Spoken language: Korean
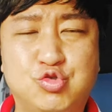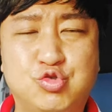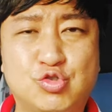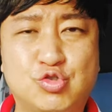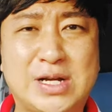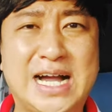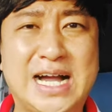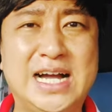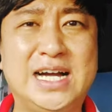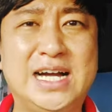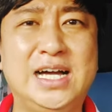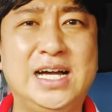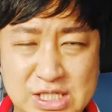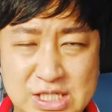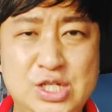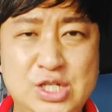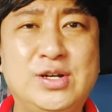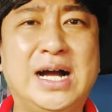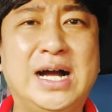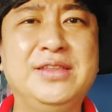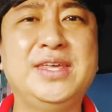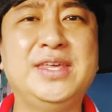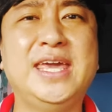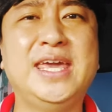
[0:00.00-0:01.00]

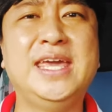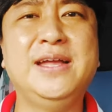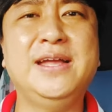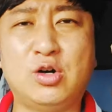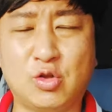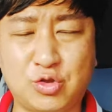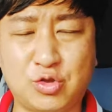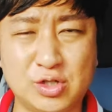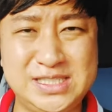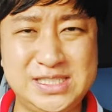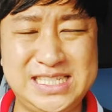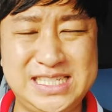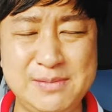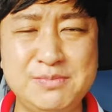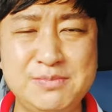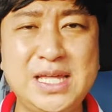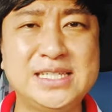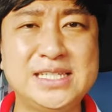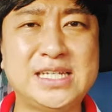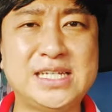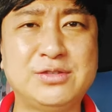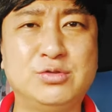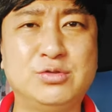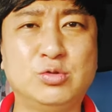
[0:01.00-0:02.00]
국가기관의 어떤
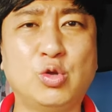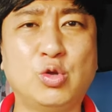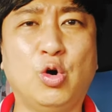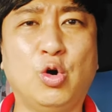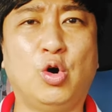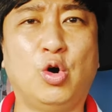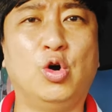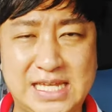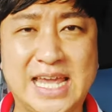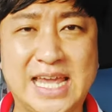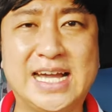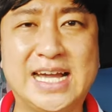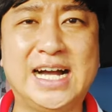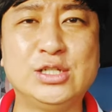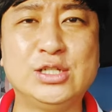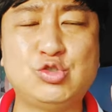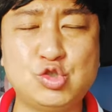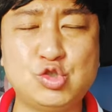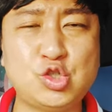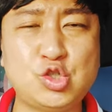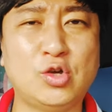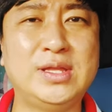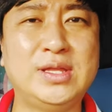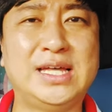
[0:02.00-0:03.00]
심사자들도 제가
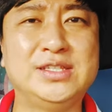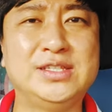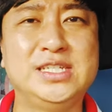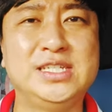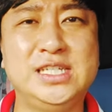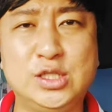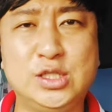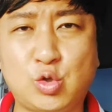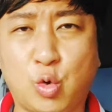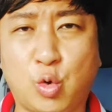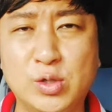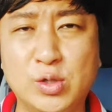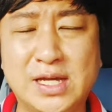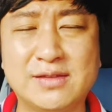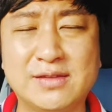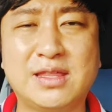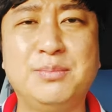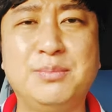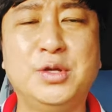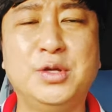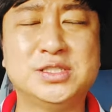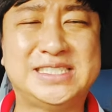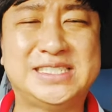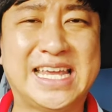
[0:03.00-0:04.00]
추천하는 이
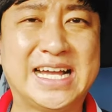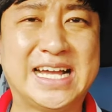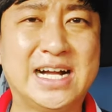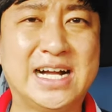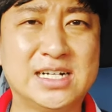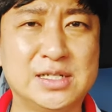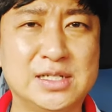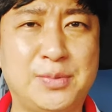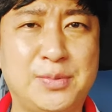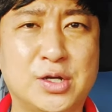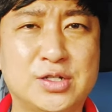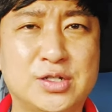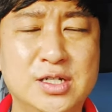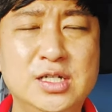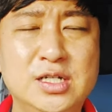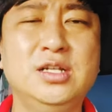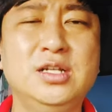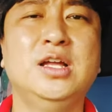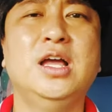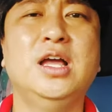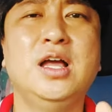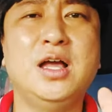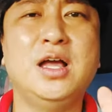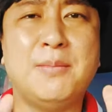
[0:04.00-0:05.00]
동양생명 재가급여를
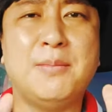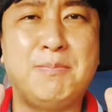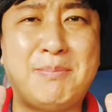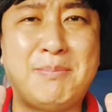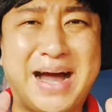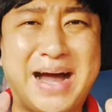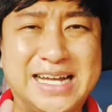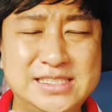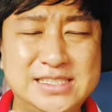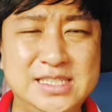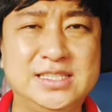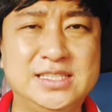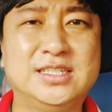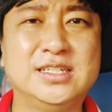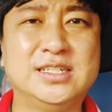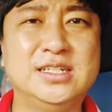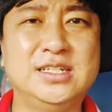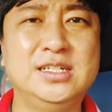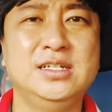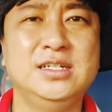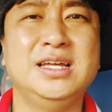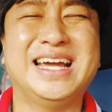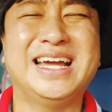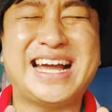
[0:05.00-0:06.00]

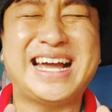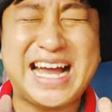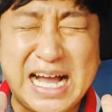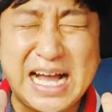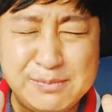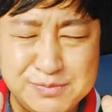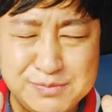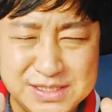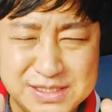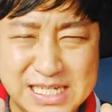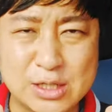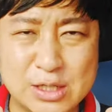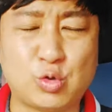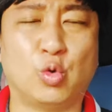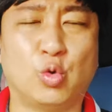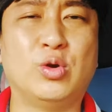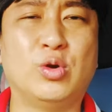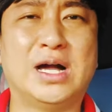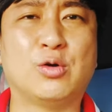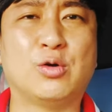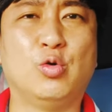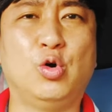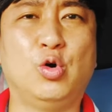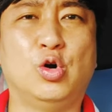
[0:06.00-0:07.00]
많이들 깜짝
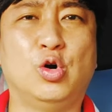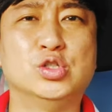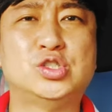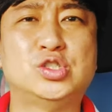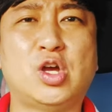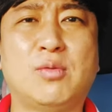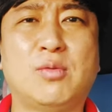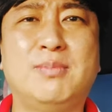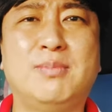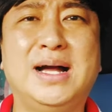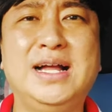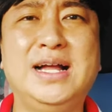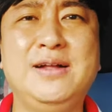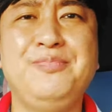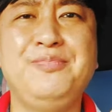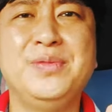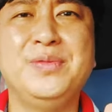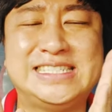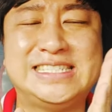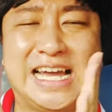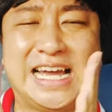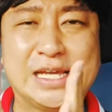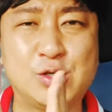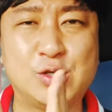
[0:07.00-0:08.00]
놀라고 정말
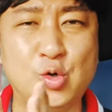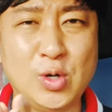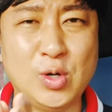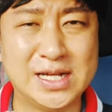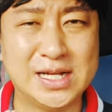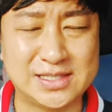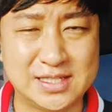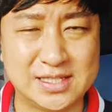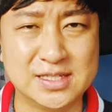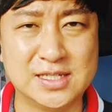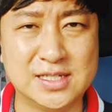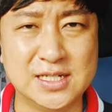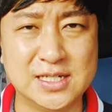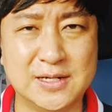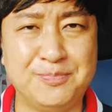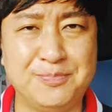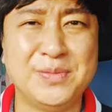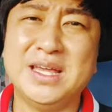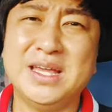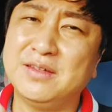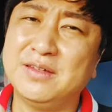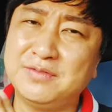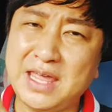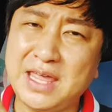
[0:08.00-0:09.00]
장교양 등급
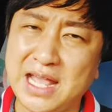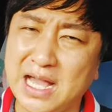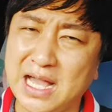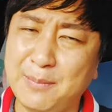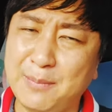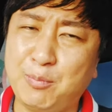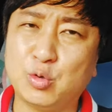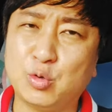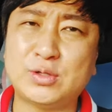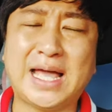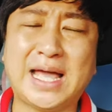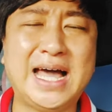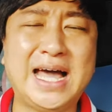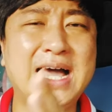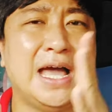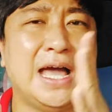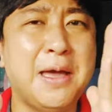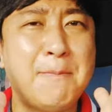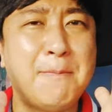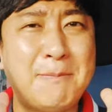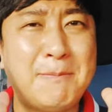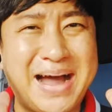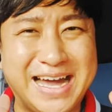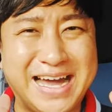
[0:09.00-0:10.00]
생각보다
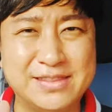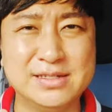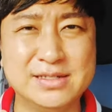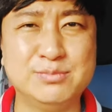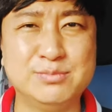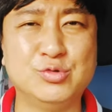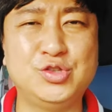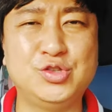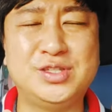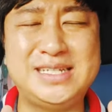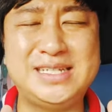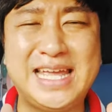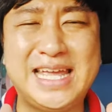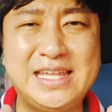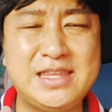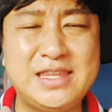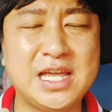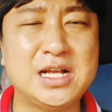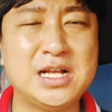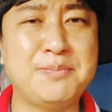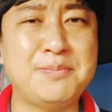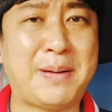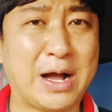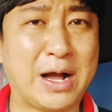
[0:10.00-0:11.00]
많은 분들이
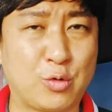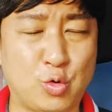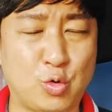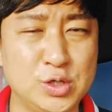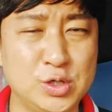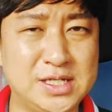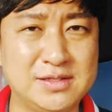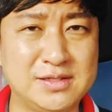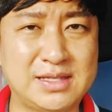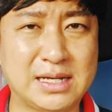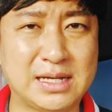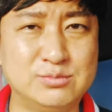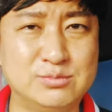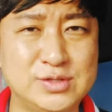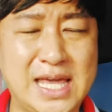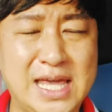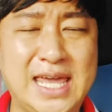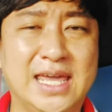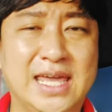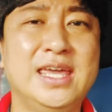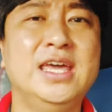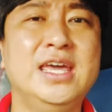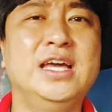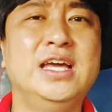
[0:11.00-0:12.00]
혜택을 받고 있기
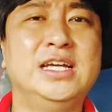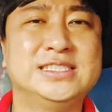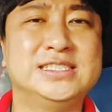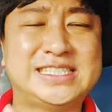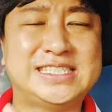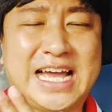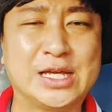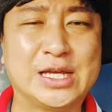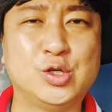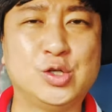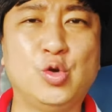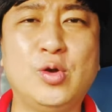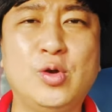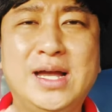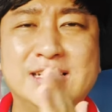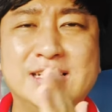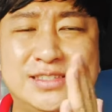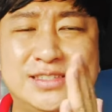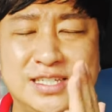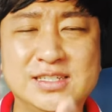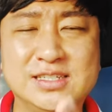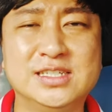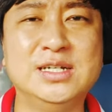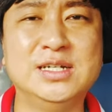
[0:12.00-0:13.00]
때문에 장교양
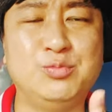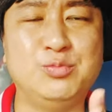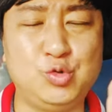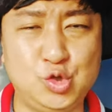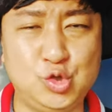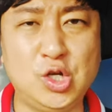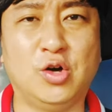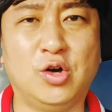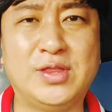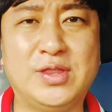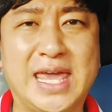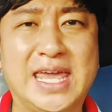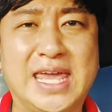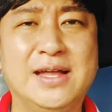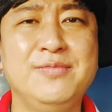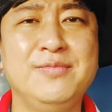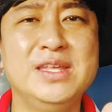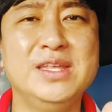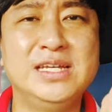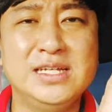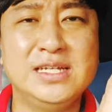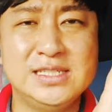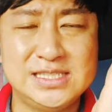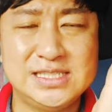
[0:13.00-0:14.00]
등급위원회
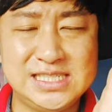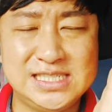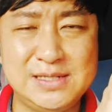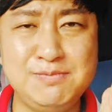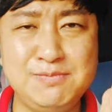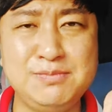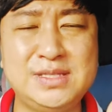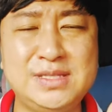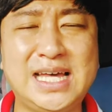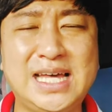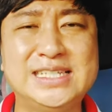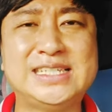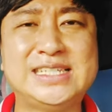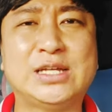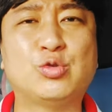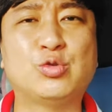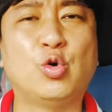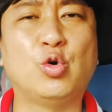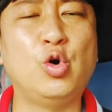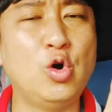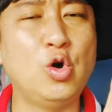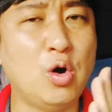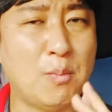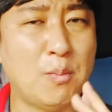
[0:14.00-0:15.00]

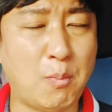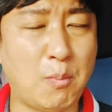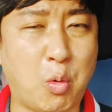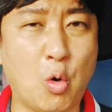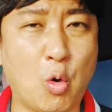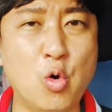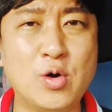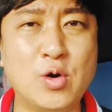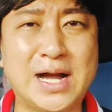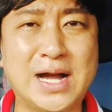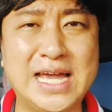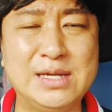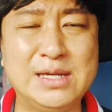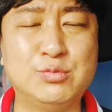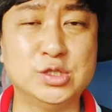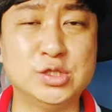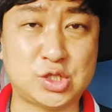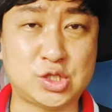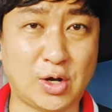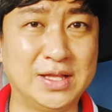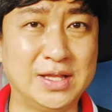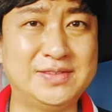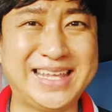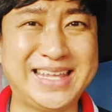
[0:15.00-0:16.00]
심사자도 보험가입을
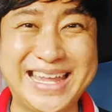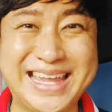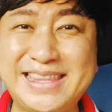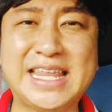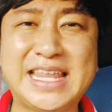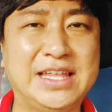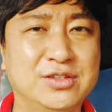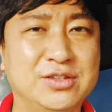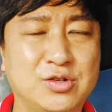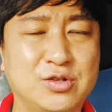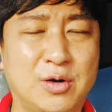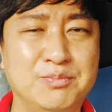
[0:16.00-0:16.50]
저한테 했다는